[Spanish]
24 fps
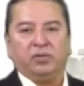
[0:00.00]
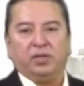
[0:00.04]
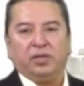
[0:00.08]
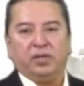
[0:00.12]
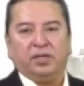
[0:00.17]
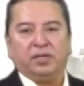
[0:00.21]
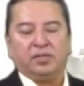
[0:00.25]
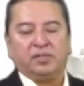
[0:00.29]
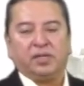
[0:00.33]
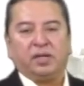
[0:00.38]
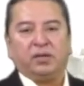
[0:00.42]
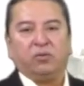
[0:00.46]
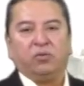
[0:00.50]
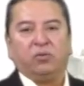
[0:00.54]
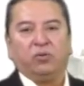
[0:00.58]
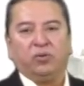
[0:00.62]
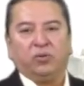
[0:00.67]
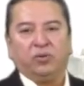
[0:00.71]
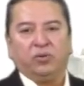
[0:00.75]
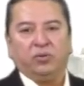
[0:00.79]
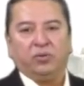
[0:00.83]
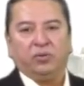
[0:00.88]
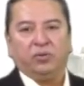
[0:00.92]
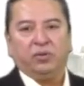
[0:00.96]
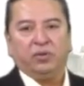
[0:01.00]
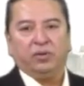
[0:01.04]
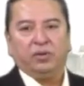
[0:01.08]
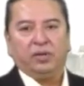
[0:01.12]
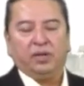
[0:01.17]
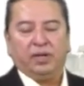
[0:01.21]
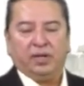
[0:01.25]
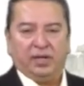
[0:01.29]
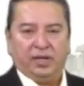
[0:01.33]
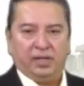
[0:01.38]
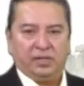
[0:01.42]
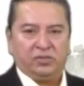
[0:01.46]
de Desarrollo
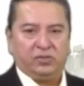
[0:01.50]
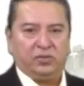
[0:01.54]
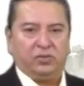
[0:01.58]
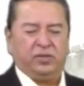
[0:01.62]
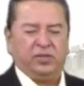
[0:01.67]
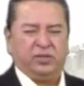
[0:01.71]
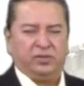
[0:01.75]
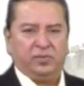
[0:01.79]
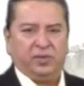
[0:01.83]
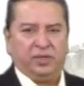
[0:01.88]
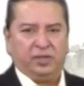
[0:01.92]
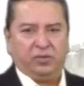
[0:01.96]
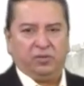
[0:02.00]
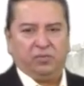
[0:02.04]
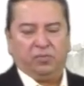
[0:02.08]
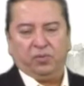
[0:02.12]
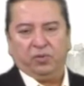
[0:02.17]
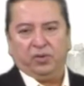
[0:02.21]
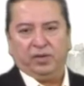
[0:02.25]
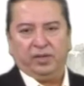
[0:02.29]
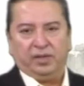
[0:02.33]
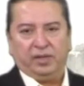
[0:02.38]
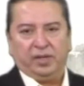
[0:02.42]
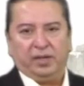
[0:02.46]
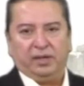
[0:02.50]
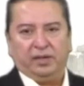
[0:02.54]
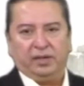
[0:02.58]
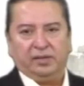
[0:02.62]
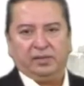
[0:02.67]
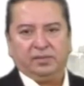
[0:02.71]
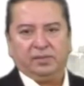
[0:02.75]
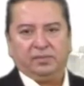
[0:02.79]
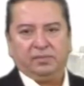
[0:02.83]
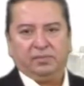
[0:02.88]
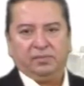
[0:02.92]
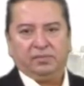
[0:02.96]
y las zonas metropolitanas.